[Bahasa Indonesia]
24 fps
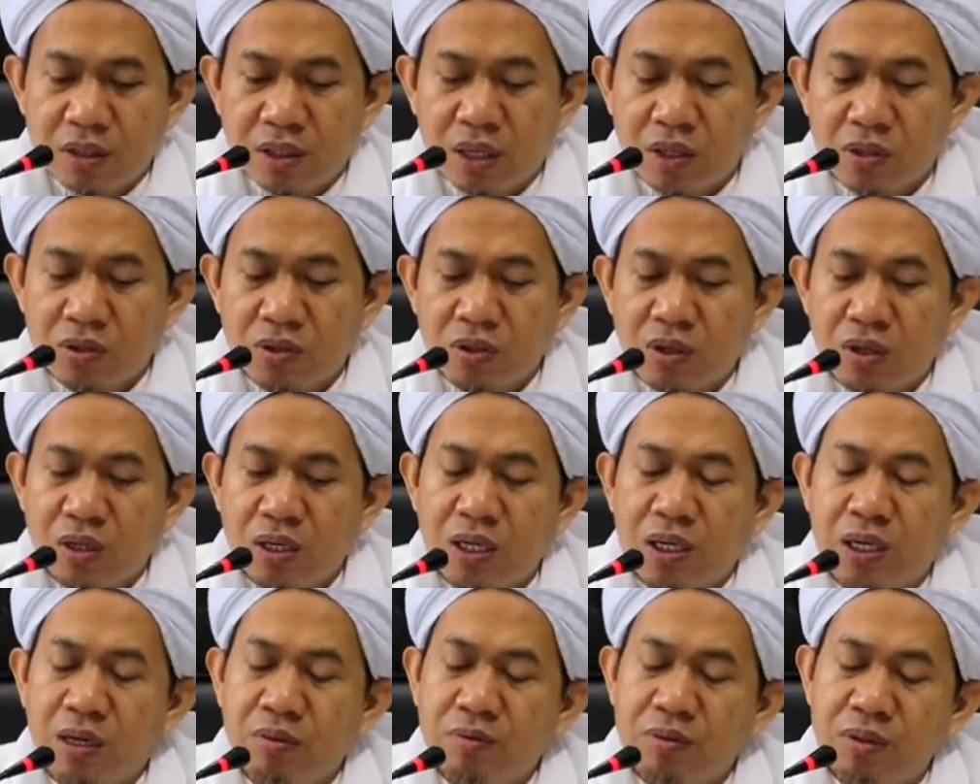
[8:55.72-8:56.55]

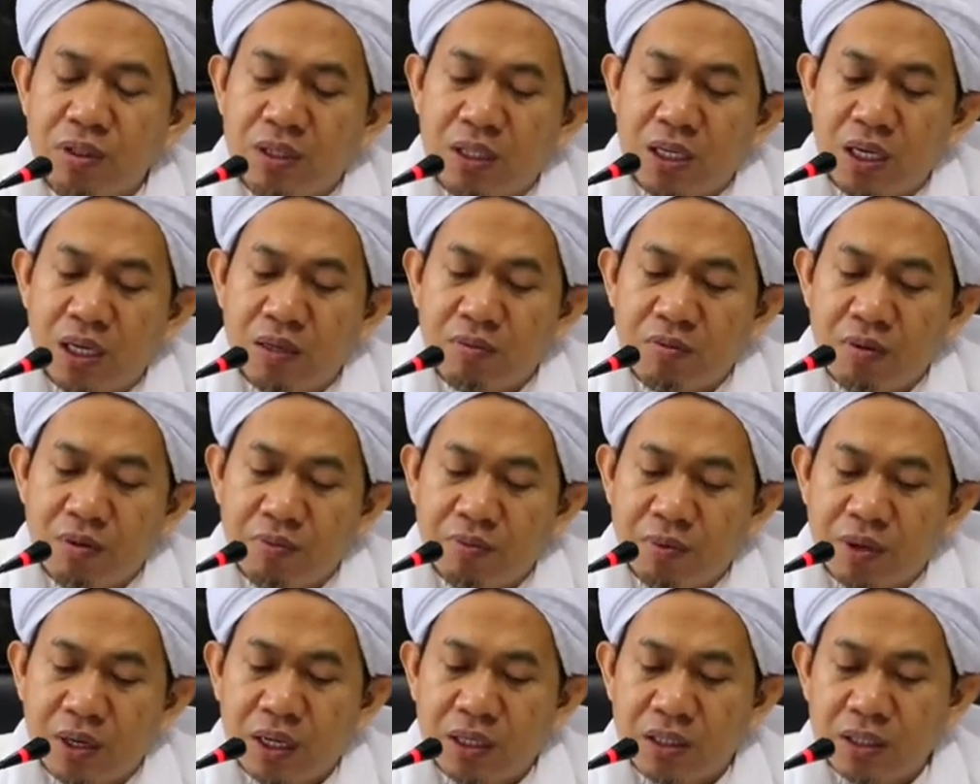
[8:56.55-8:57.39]
Nazarna kami telah
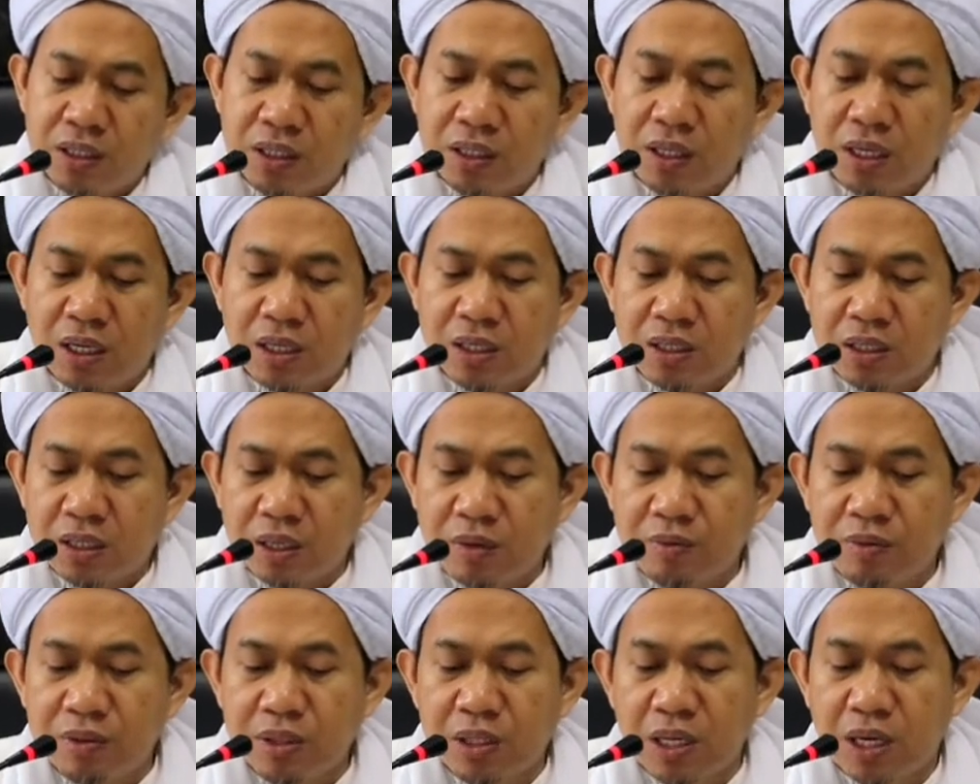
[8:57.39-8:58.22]
memperhatikan,
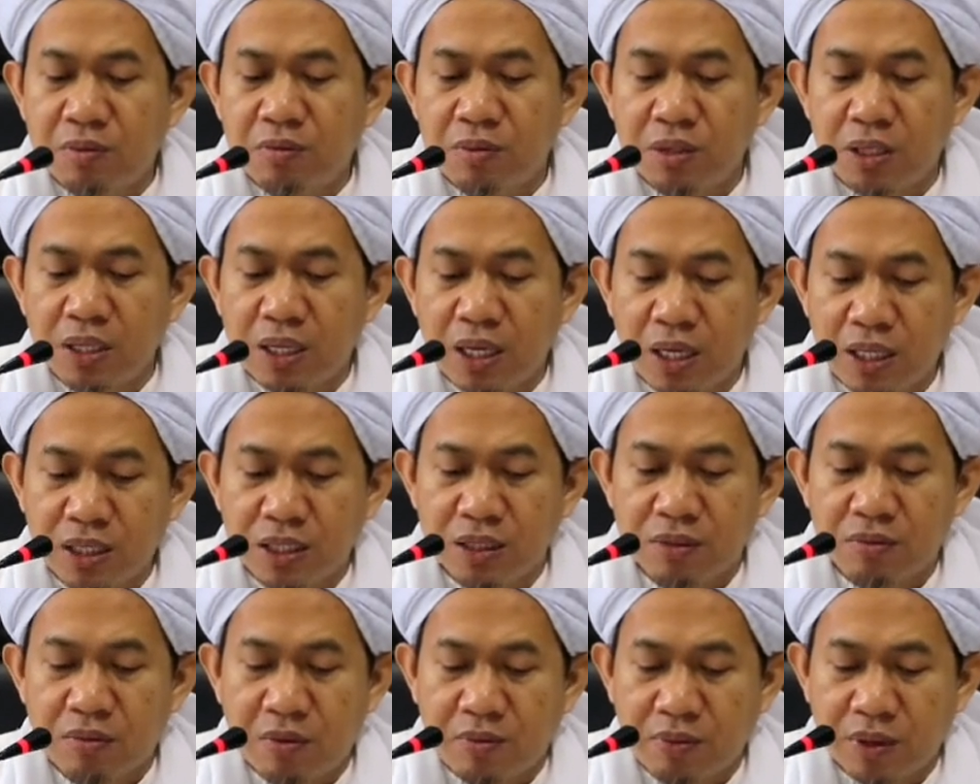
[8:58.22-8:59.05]
kami telah
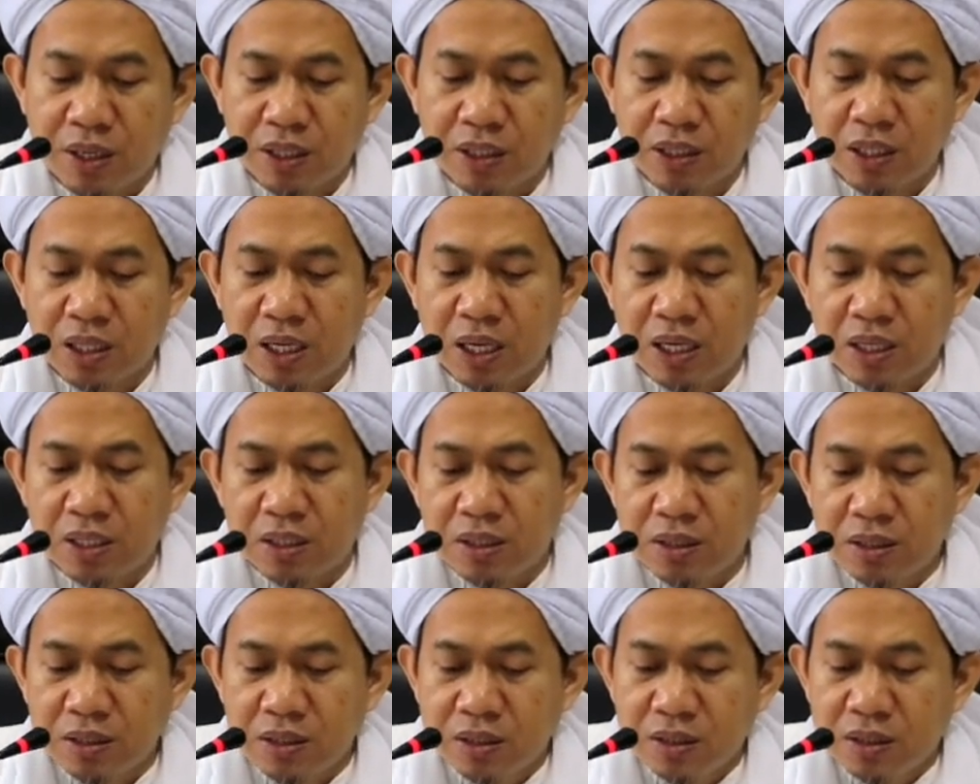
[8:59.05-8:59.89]
melihat,
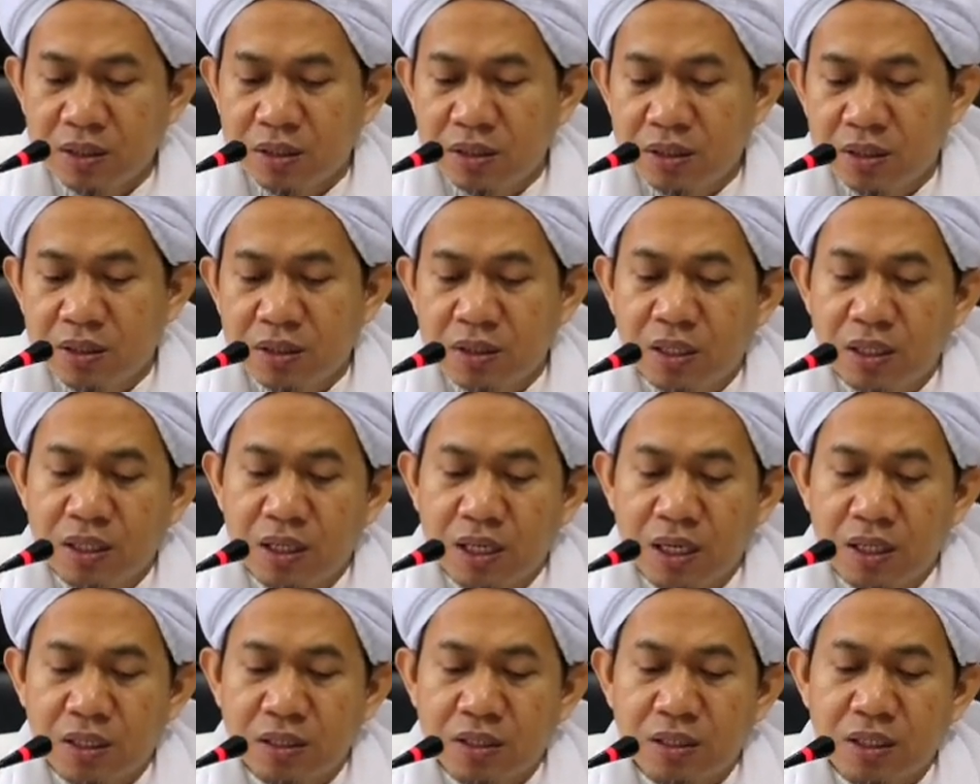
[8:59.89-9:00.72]
memperhatikan
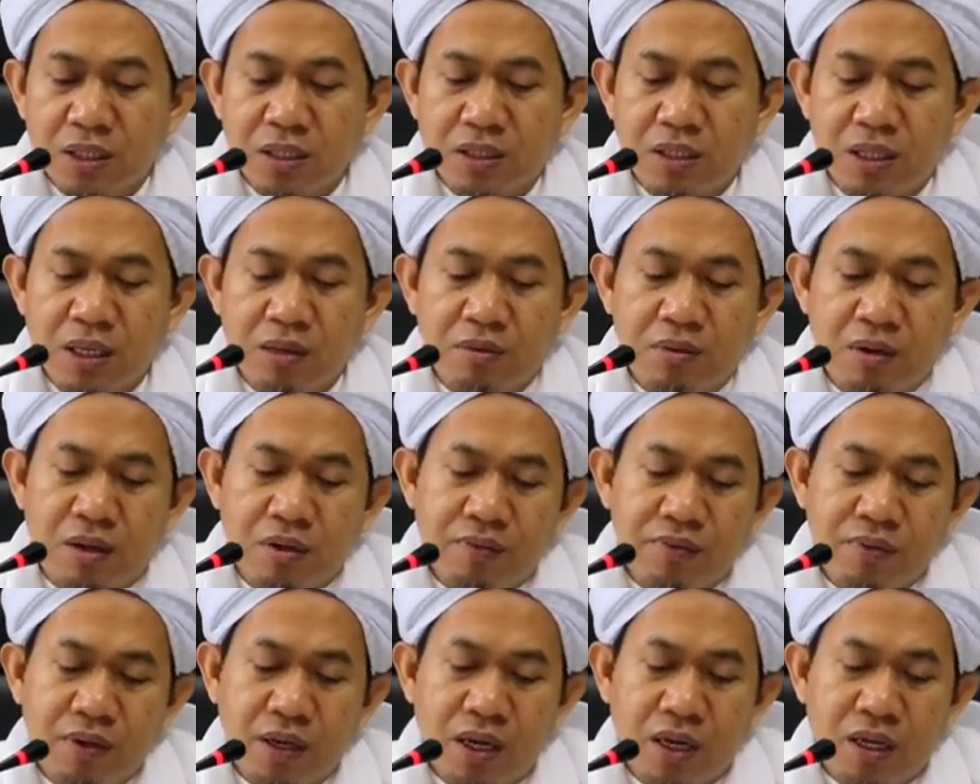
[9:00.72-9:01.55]
dengan
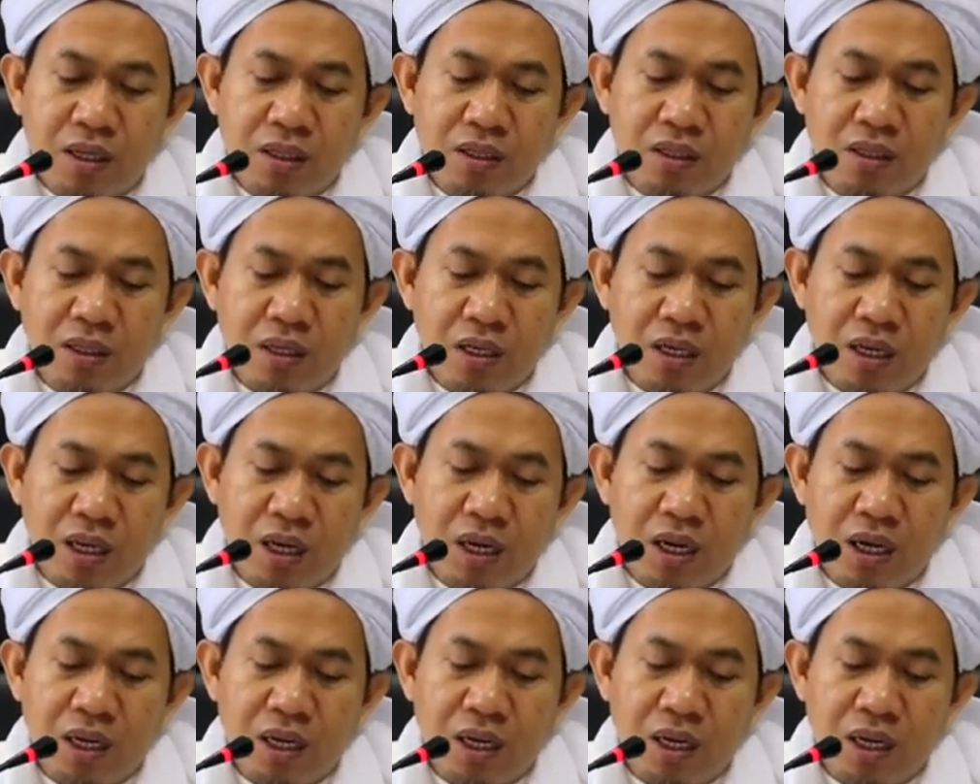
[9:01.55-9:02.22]
seksama fi hadhil